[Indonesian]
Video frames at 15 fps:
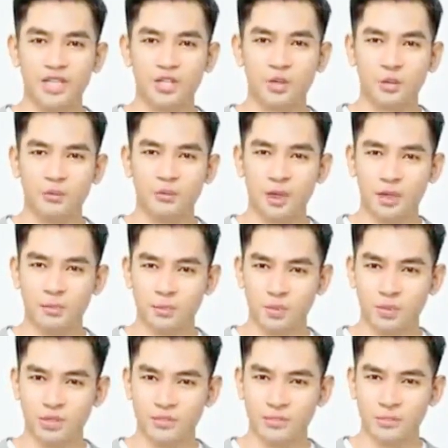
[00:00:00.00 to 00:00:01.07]
dan
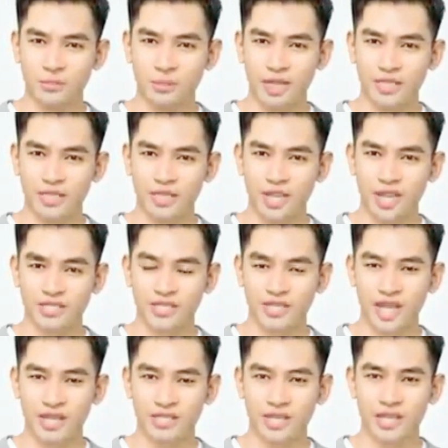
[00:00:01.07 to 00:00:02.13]
para leluhur dari klan
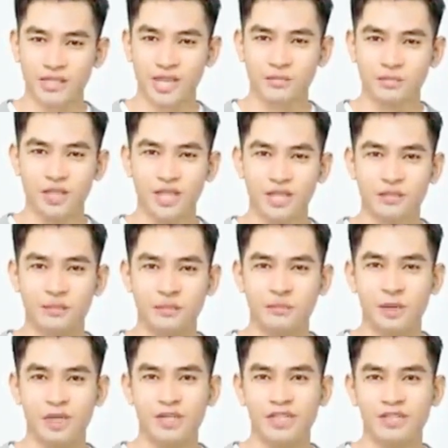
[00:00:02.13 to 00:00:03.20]
binatang lainnya
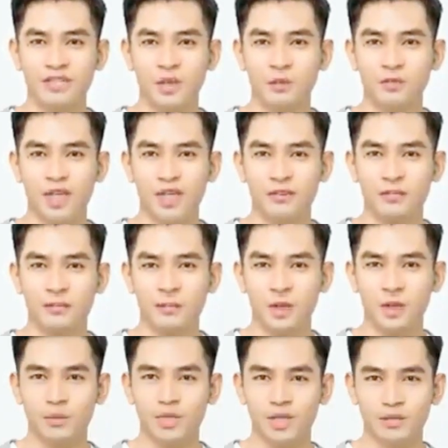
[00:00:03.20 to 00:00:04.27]
juga memandangi
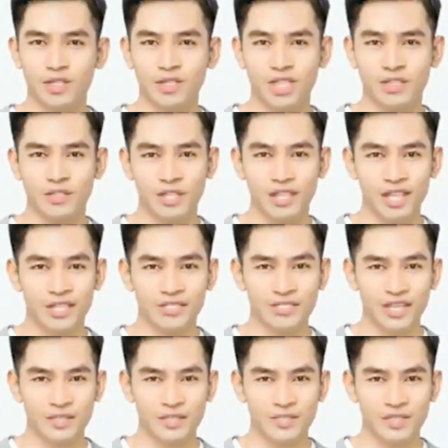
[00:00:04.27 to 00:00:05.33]
dewa binatang itu
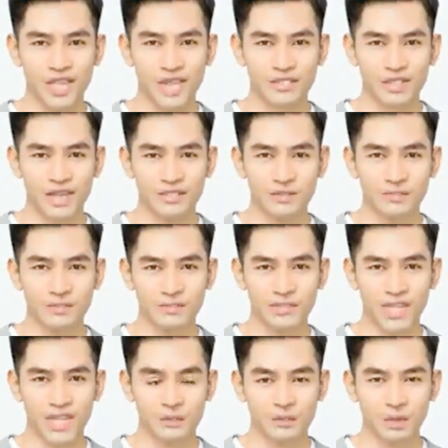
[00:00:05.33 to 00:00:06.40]
satu demi satu
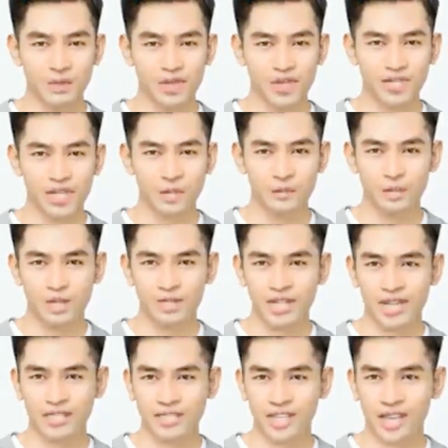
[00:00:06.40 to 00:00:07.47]

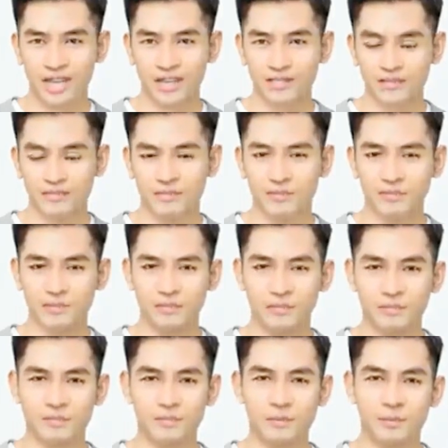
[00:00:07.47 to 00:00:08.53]
melangkah ke alam
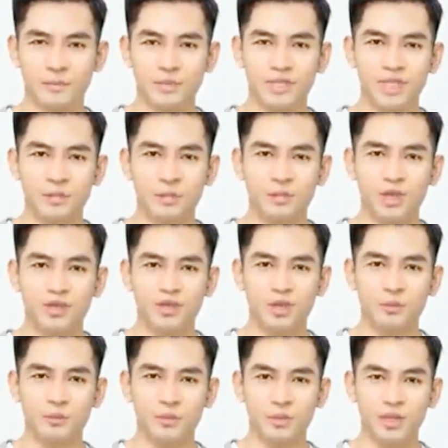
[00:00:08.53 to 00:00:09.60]
reinkarnasi,
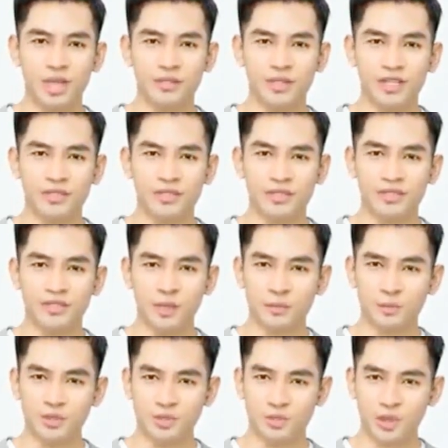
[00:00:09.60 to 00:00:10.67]
ras manusia
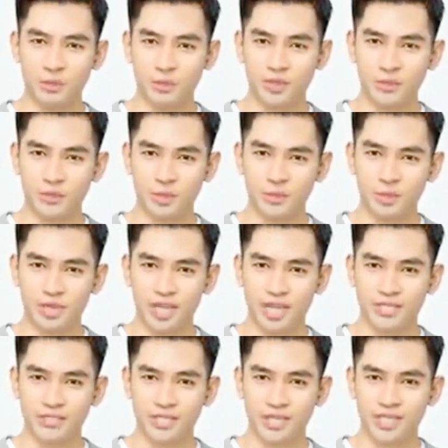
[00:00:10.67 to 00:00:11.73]
dan ras binatang
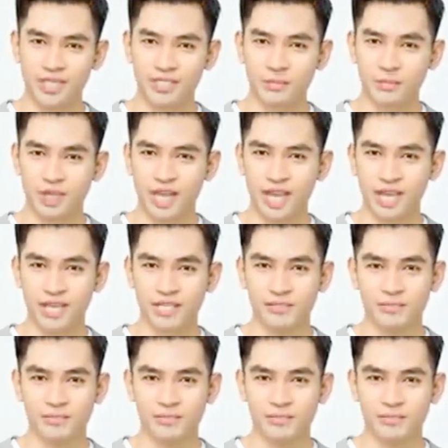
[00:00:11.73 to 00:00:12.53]
sangat bersemangat.